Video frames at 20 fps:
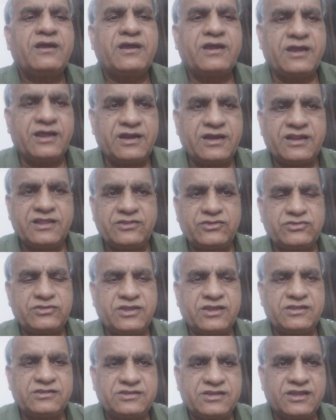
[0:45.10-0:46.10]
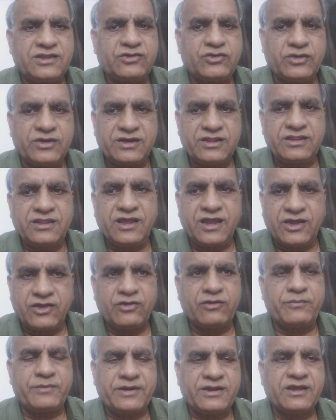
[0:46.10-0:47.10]
గల్లంతు చేశారు అనేది
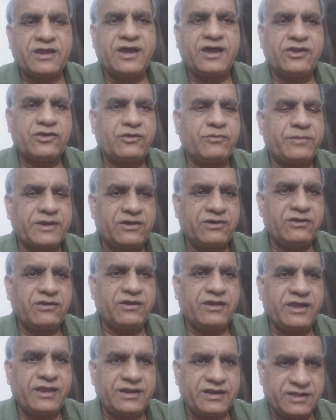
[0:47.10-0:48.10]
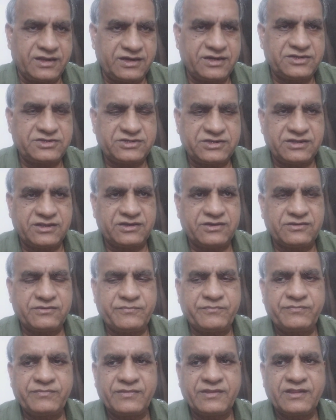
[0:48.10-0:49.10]
ఆరోపణ ఆరోపణలో ఆయన అరెస్ట్ అయ్యారు
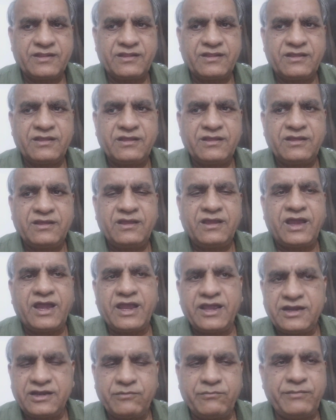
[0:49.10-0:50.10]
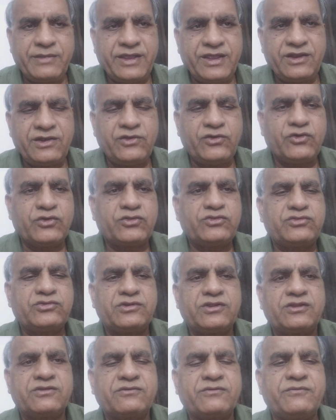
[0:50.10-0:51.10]
ఆయన బెయిల్
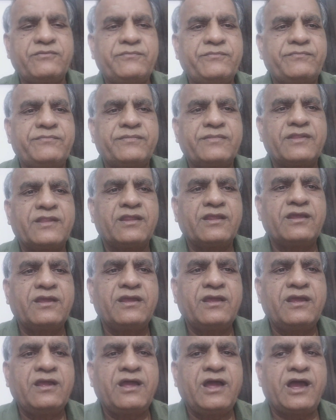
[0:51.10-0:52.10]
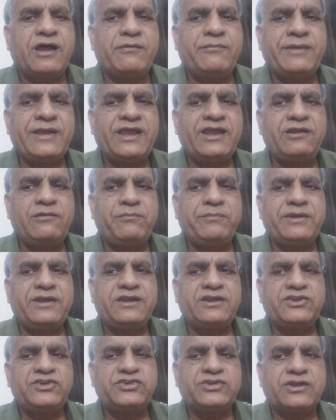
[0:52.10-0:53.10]
కోరుతున్నారు ఆ బెయిల్
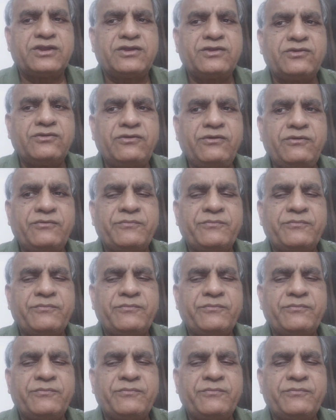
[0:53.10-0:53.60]
పిటిషన్ను